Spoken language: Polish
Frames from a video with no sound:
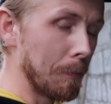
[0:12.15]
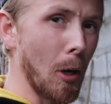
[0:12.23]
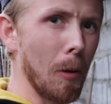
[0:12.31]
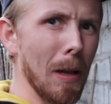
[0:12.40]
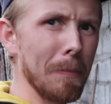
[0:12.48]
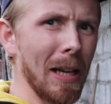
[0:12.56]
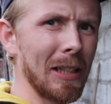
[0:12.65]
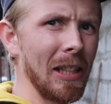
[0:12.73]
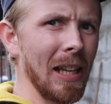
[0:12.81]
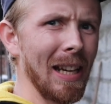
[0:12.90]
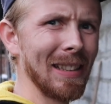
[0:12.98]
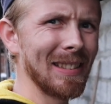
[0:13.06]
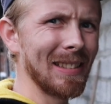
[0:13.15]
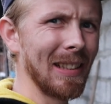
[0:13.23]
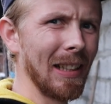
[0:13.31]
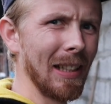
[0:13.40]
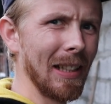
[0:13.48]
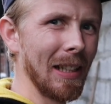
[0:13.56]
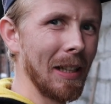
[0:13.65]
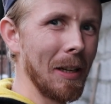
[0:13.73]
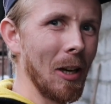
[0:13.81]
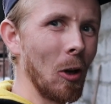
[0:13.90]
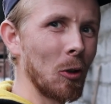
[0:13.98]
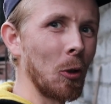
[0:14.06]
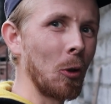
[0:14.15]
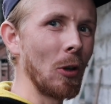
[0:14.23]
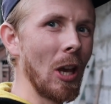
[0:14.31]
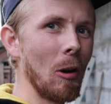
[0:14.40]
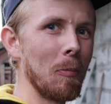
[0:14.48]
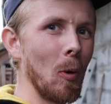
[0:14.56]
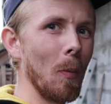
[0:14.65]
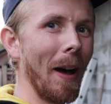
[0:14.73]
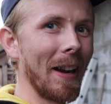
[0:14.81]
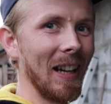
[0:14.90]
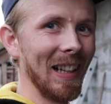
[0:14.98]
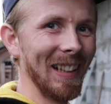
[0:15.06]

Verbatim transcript: Problem jaki jest, e, oszukuję o pół bara.